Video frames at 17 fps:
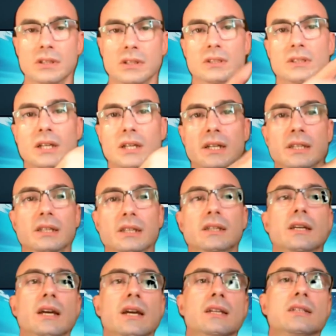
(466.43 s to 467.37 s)
E tá
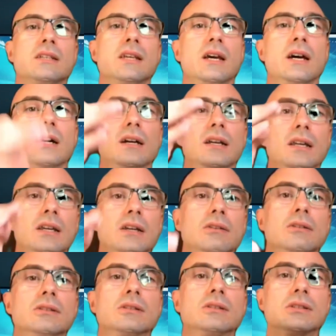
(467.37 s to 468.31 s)
aí, essa é a
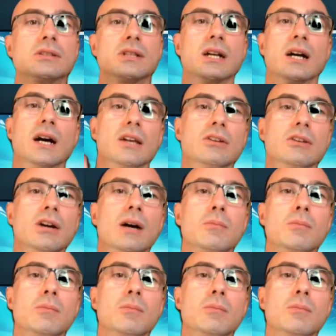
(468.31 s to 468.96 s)
Cara,